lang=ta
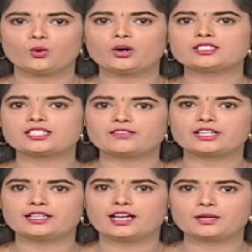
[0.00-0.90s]
ஒரு
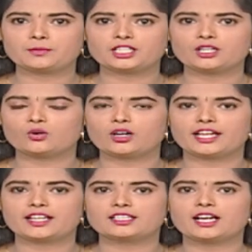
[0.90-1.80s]
சவரன் நாற்பத்தி
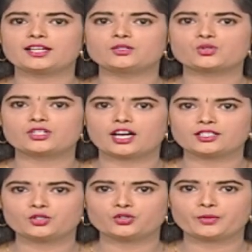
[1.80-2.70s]
ஓராயிரத்து ஐநூற்று
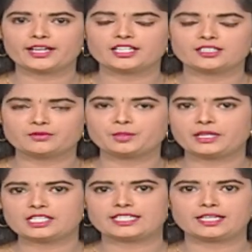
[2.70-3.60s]
நான்கு ரூபாய்க்கு
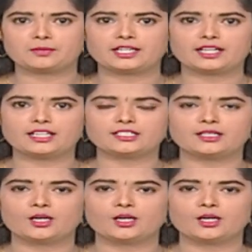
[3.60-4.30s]
விற்பனை செய்யப்படுகிறது